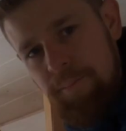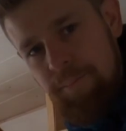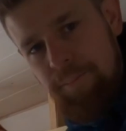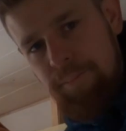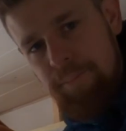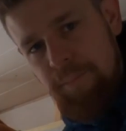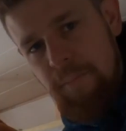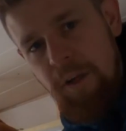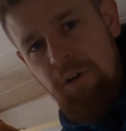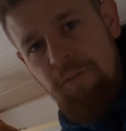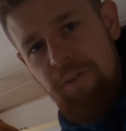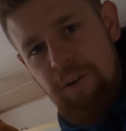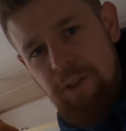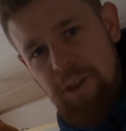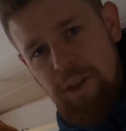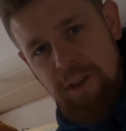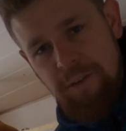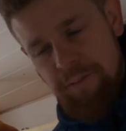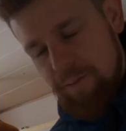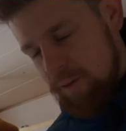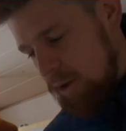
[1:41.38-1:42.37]
Nie
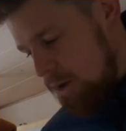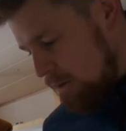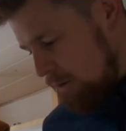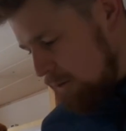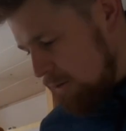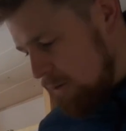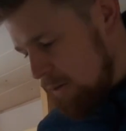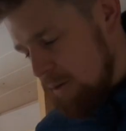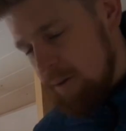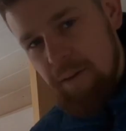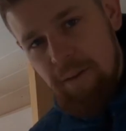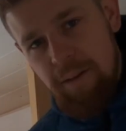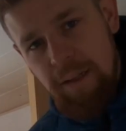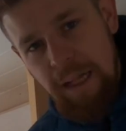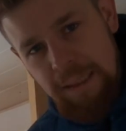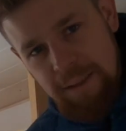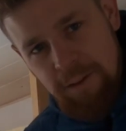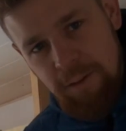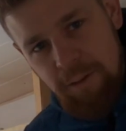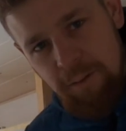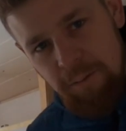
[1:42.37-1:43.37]
uwierzycie w to, na
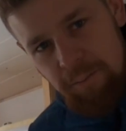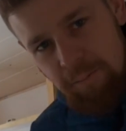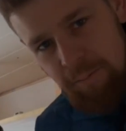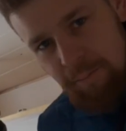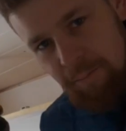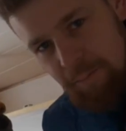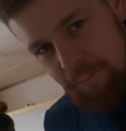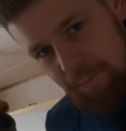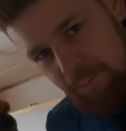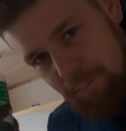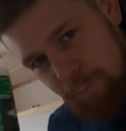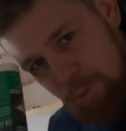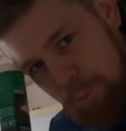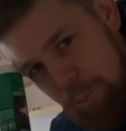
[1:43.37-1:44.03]
co mój